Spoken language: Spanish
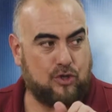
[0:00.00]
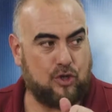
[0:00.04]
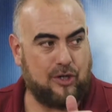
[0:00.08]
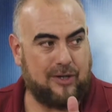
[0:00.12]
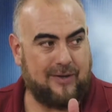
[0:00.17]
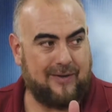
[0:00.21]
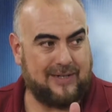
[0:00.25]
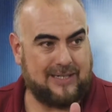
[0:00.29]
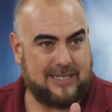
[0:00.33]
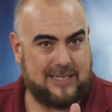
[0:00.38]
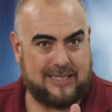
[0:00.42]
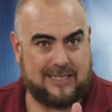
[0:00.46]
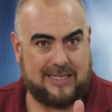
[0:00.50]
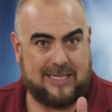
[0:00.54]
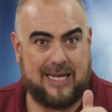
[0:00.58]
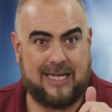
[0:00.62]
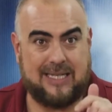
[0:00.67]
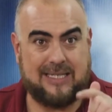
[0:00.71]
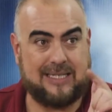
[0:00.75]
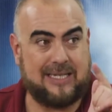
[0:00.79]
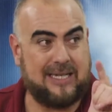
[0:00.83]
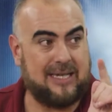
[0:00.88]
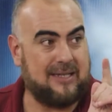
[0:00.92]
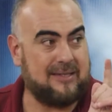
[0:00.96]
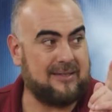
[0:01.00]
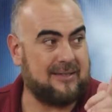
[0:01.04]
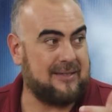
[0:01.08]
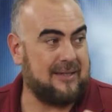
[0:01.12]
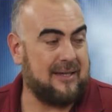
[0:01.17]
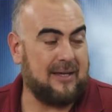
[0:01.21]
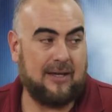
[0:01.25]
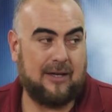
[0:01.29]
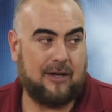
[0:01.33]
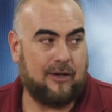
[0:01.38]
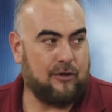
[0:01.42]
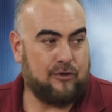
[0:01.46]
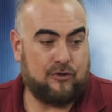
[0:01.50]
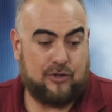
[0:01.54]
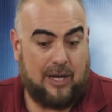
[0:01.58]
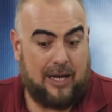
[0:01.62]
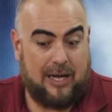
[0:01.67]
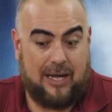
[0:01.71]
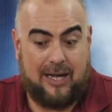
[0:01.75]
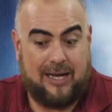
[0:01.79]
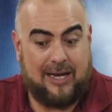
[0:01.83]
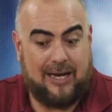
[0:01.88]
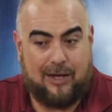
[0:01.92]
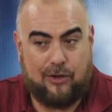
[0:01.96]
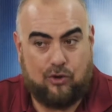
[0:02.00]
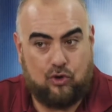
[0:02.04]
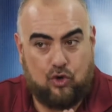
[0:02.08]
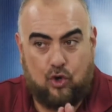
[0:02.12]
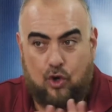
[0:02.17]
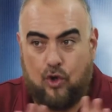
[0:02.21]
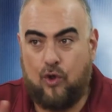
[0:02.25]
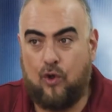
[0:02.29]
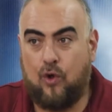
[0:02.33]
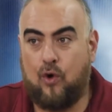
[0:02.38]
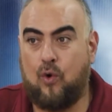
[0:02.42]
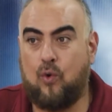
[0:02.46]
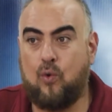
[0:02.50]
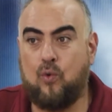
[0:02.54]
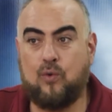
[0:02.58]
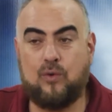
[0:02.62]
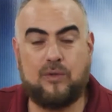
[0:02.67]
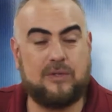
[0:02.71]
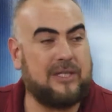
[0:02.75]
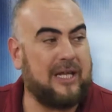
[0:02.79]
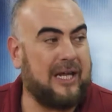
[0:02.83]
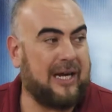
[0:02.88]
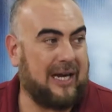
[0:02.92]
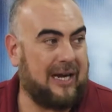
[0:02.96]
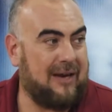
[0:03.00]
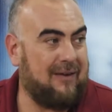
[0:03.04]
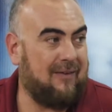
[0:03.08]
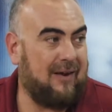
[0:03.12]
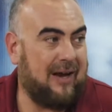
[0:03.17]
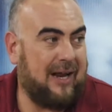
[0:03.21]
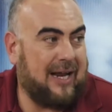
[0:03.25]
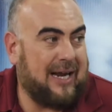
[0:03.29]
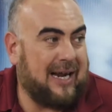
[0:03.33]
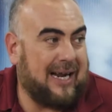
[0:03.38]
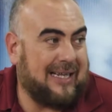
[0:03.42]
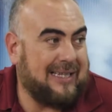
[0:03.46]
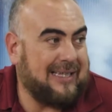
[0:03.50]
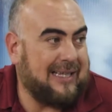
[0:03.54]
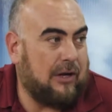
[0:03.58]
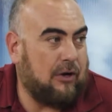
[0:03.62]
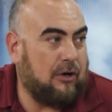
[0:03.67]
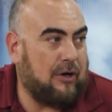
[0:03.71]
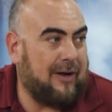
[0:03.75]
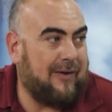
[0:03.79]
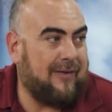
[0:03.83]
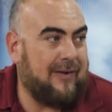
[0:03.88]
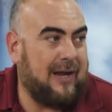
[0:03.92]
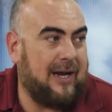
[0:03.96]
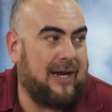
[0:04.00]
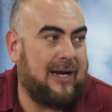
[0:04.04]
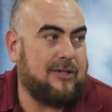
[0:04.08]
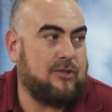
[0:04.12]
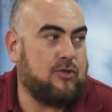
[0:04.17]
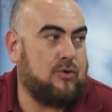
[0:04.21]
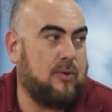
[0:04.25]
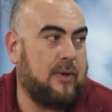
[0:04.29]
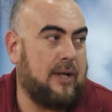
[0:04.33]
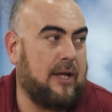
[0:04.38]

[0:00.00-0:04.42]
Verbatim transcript: de Beatriz Sánchez. O sea, era todo un terrible escándalo que había en la ciudad.